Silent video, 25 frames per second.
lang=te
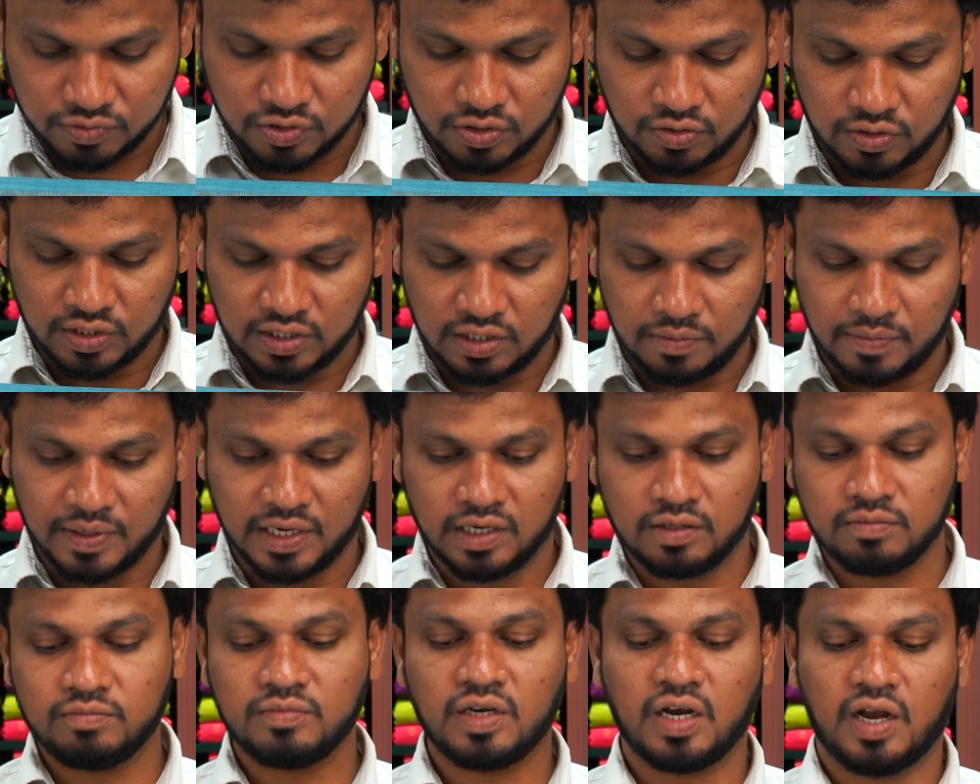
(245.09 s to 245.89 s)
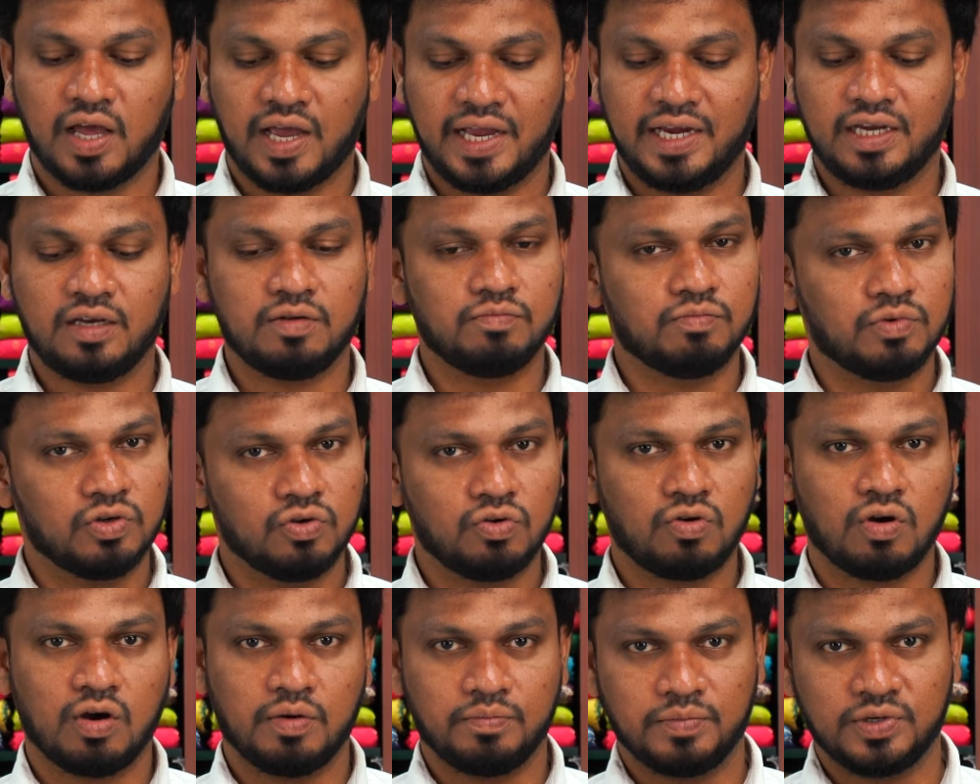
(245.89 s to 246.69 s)
సో ఇది మనం లైట్
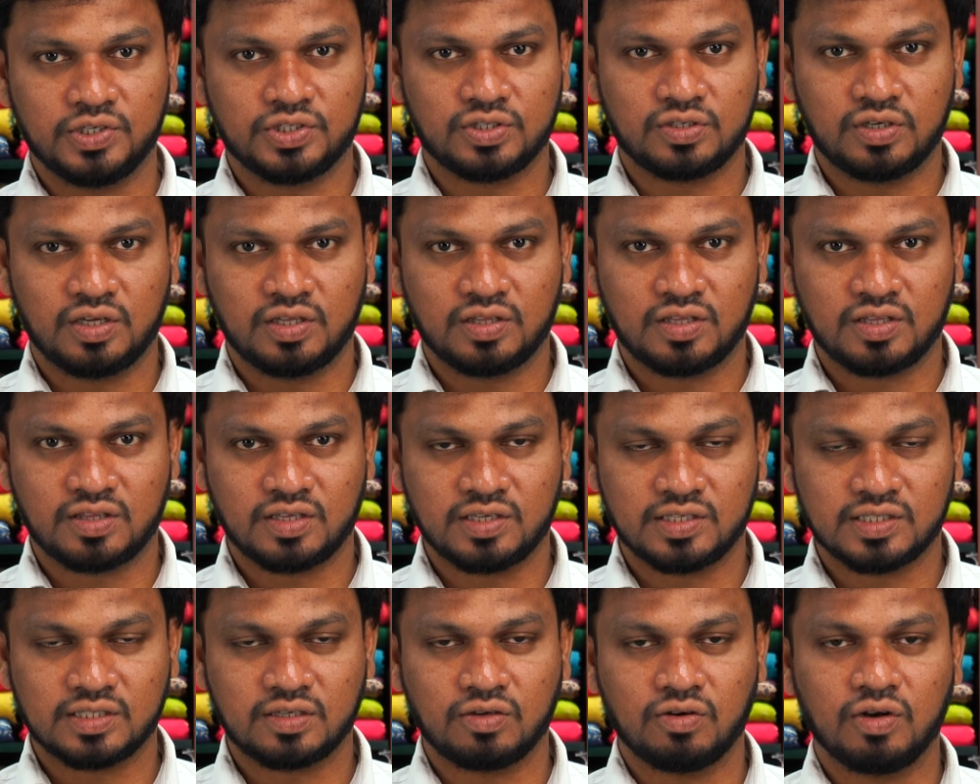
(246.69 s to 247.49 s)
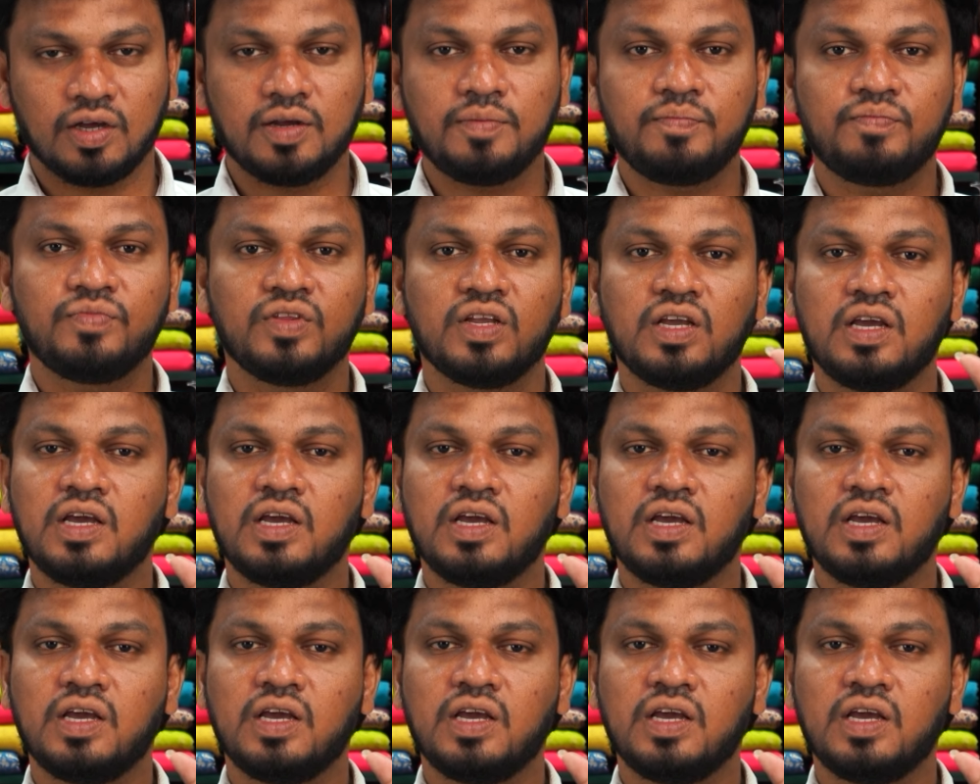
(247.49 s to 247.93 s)
బ్లూ కాంబినేషన్ అయితే తీసుకున్నాం